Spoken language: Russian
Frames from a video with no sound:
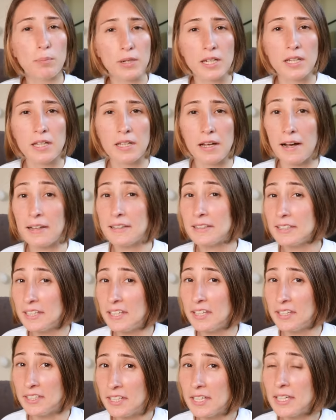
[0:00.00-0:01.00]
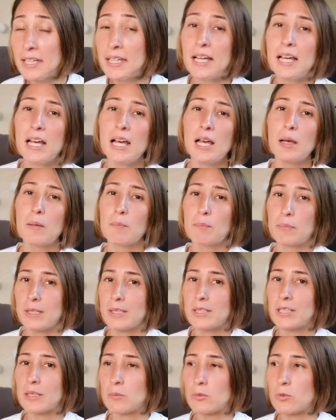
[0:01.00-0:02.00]
при ангине,
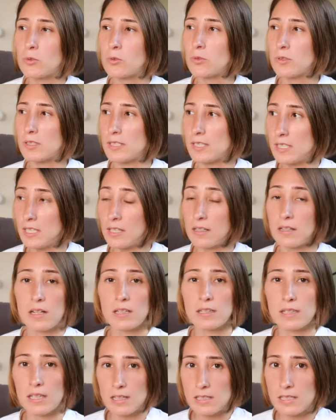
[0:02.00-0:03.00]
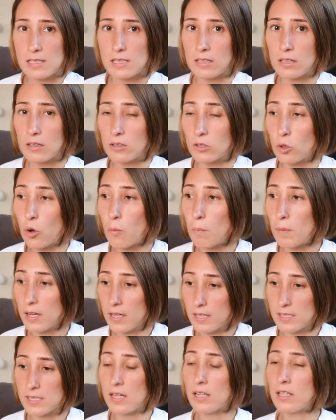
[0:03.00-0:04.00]
поэтому сделали тест, но
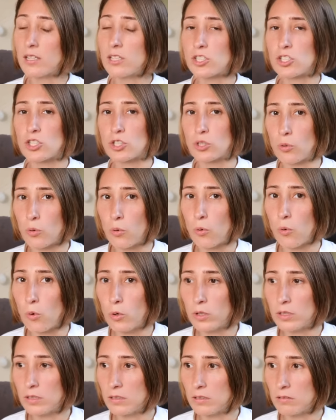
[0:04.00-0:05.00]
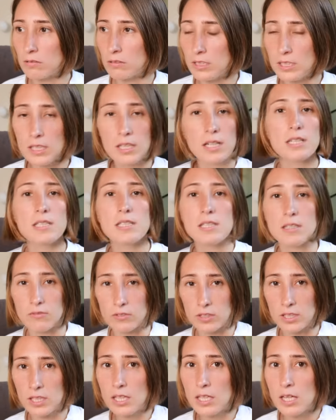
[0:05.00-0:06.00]
показалось, что он
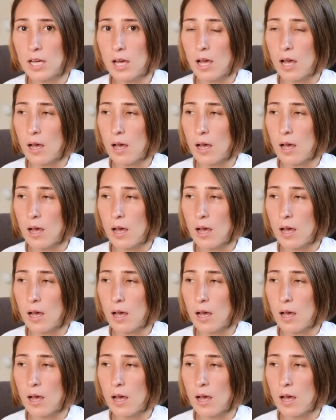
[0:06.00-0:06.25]
негативный,